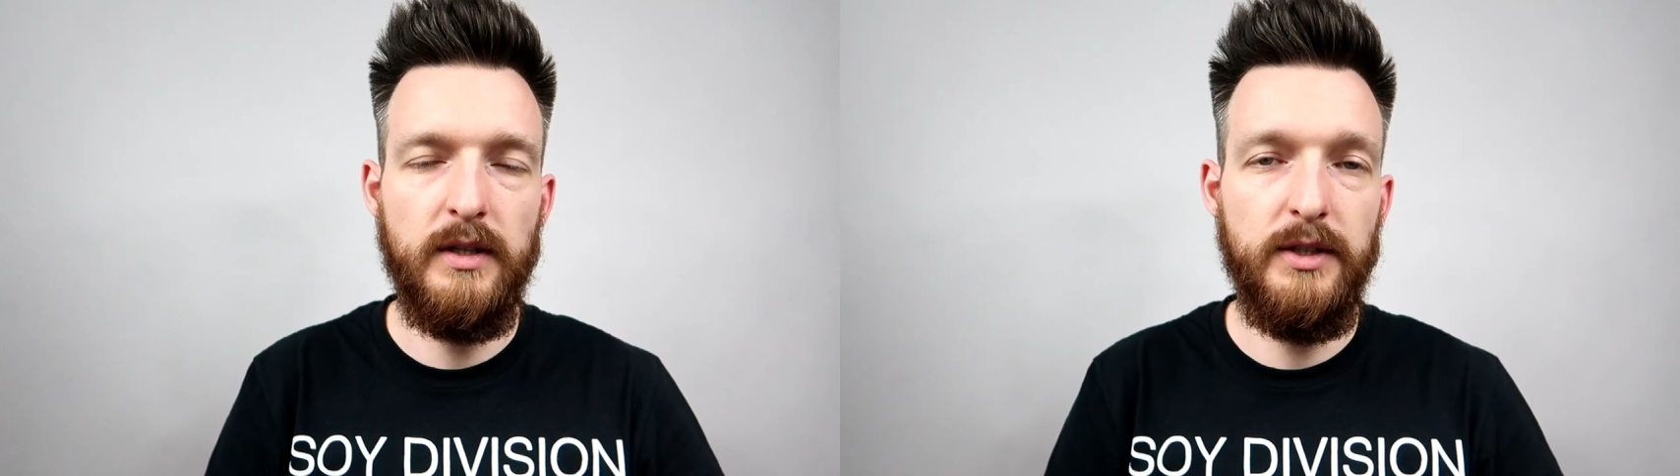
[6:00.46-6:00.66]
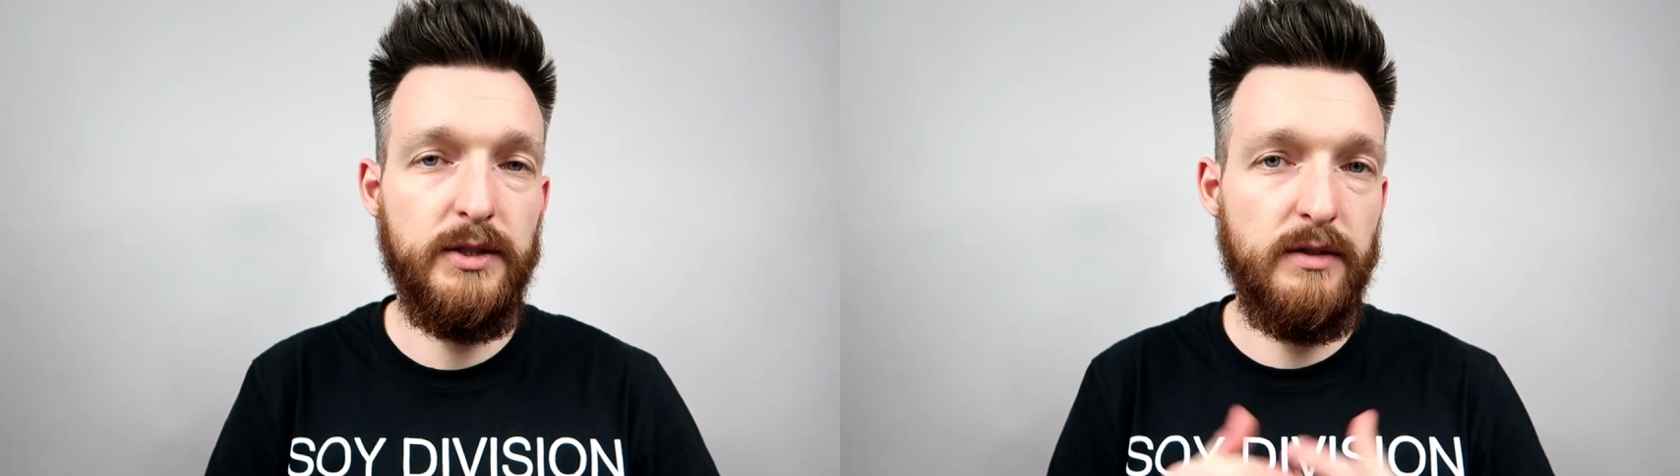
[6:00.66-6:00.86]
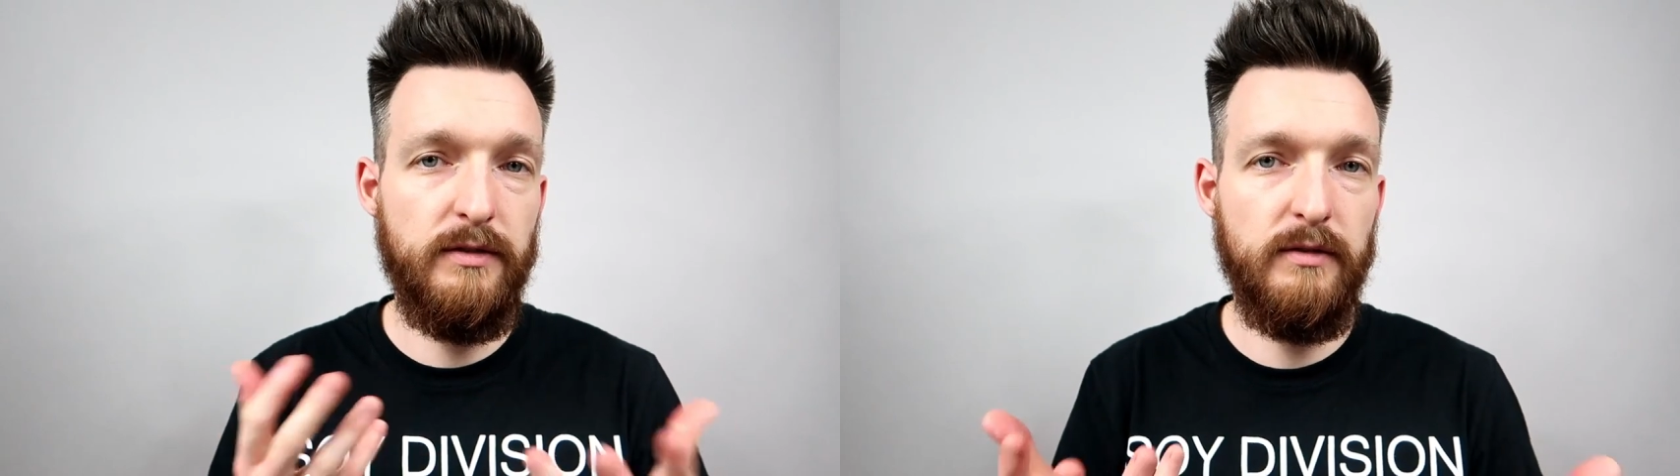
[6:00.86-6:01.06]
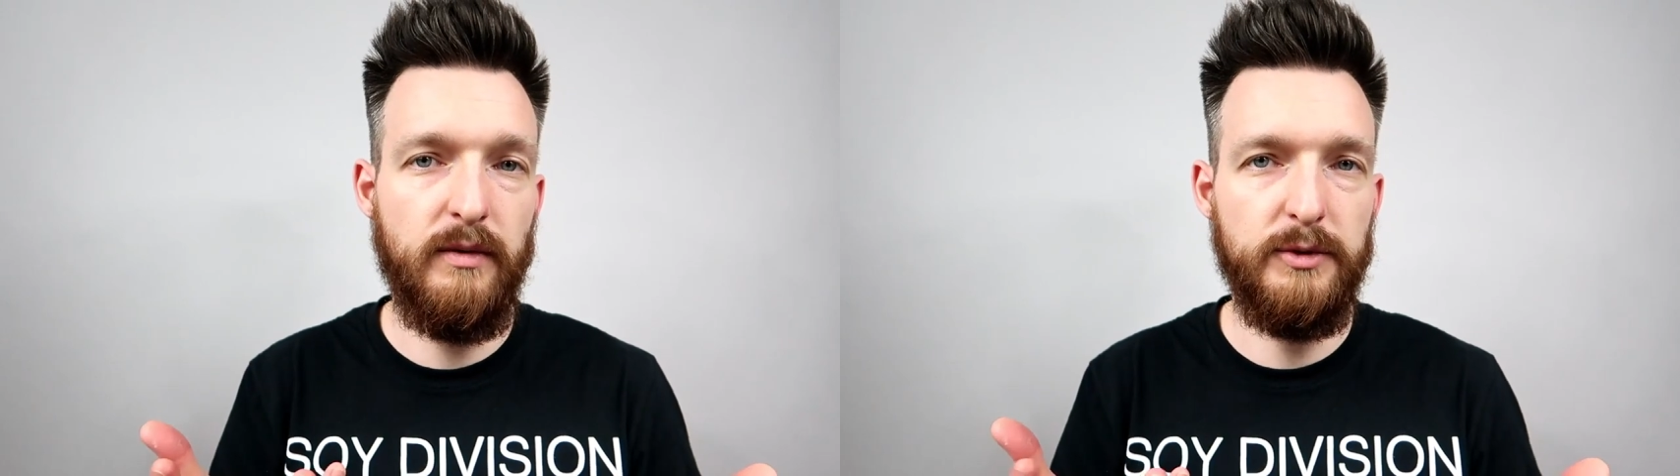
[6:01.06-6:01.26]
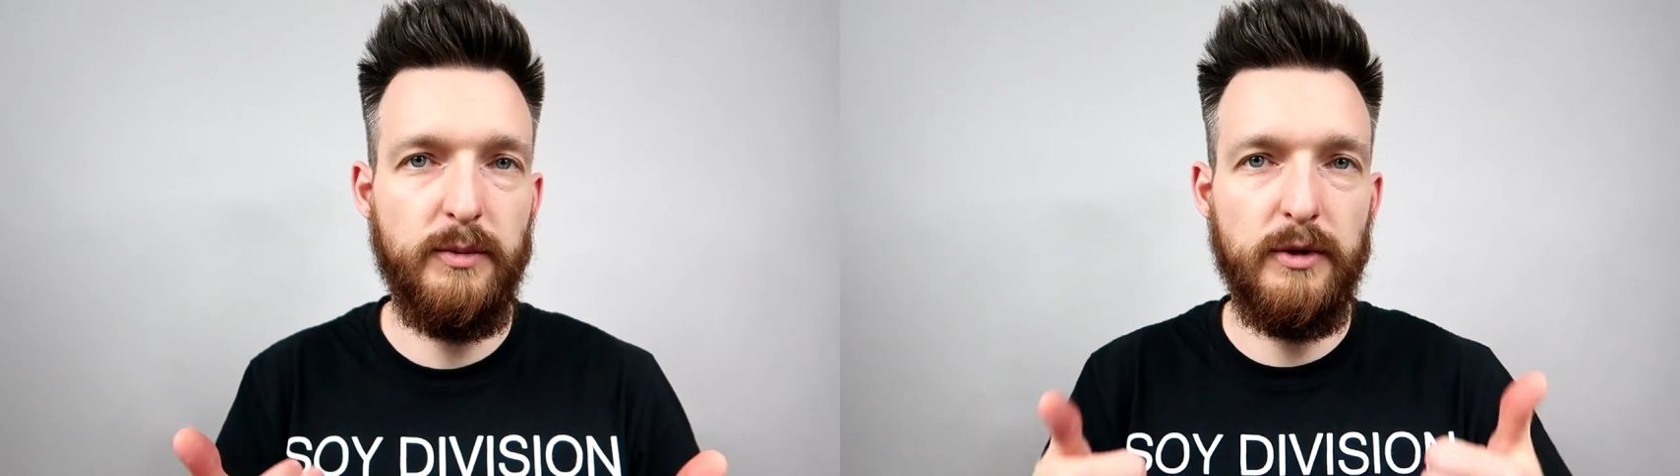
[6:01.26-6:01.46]
Jeśli film
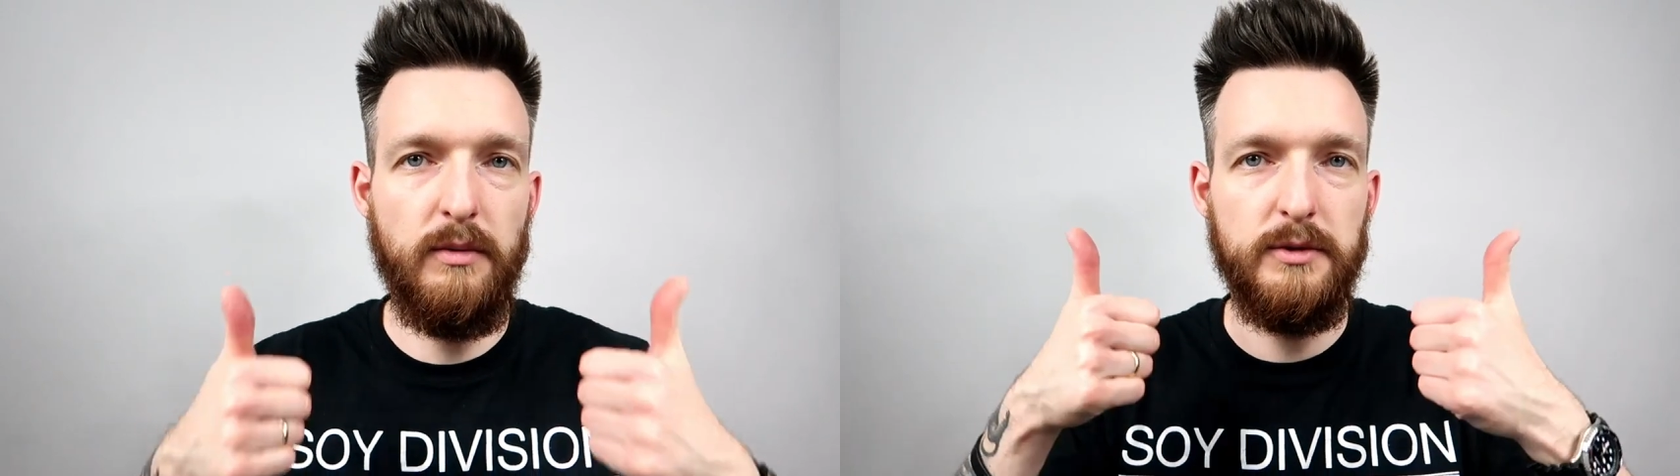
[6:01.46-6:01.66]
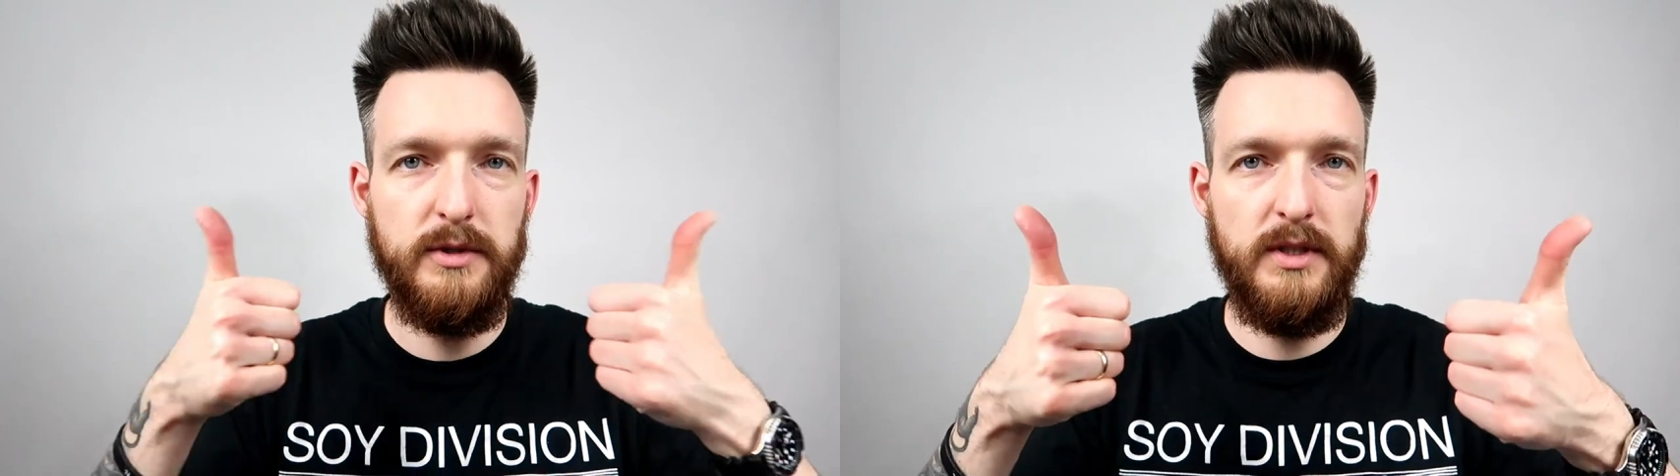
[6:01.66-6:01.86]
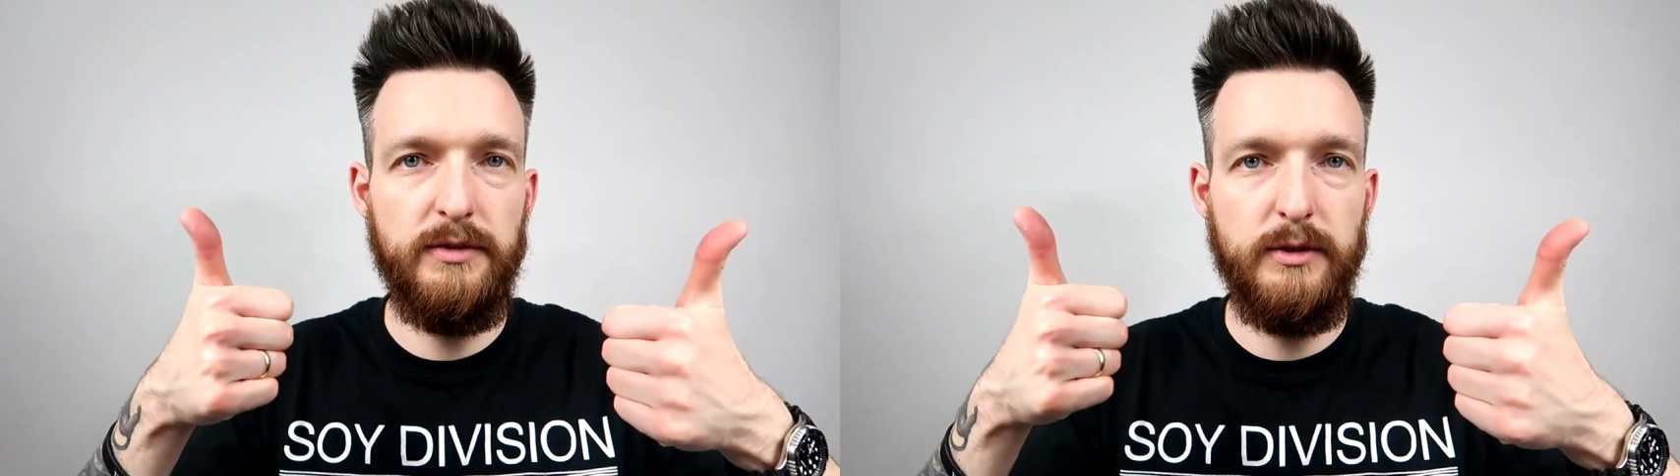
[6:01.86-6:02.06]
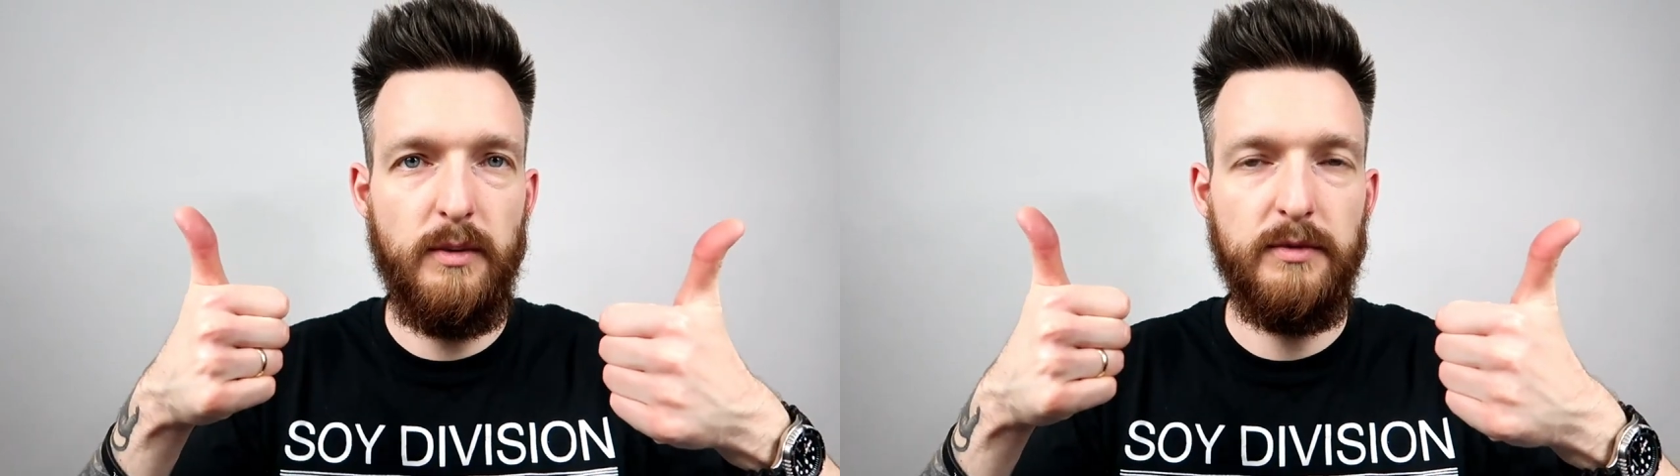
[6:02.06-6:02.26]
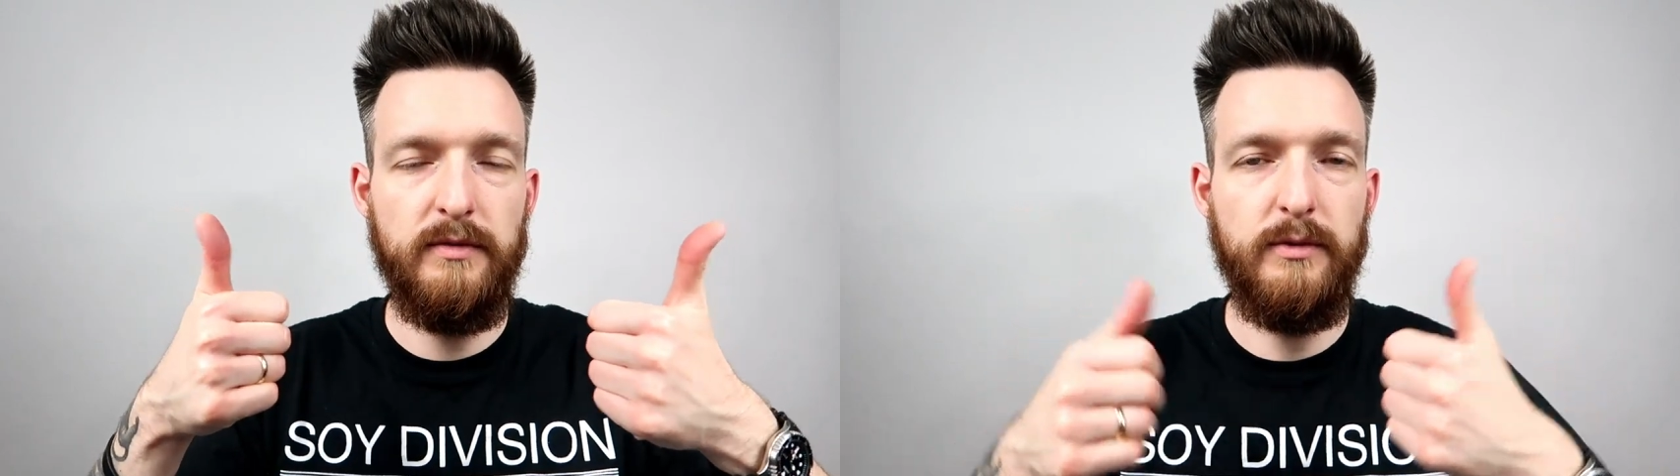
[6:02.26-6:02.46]
Wam się podobał, zostawcie
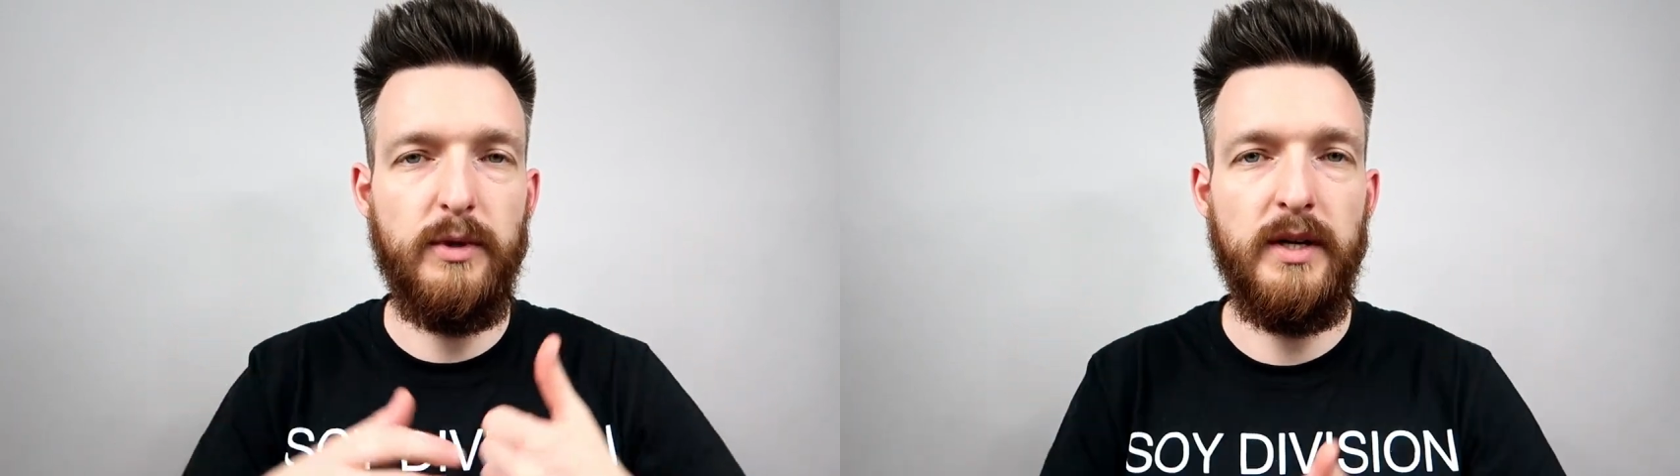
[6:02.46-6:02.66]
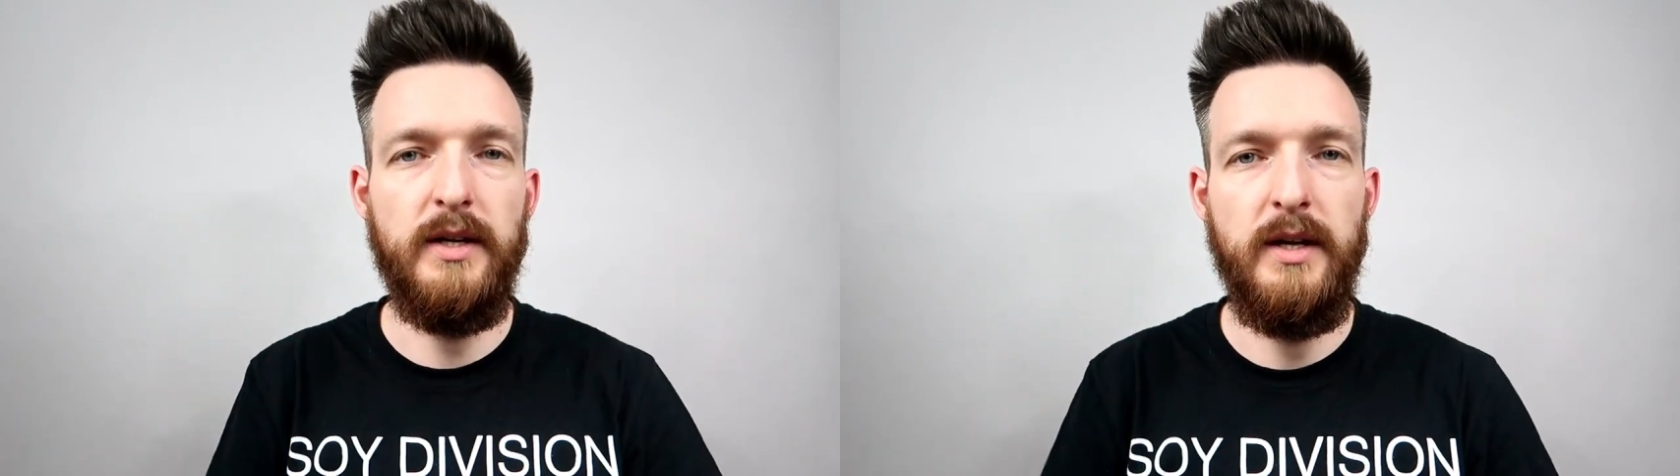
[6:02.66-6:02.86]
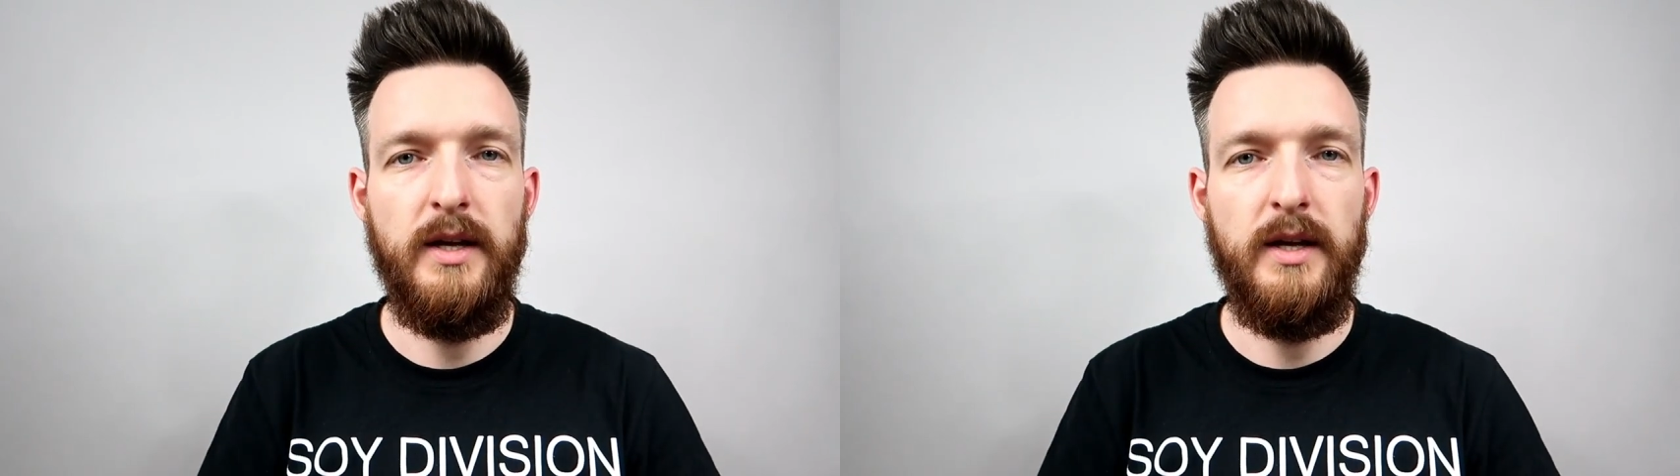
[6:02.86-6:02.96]
łapki w górę.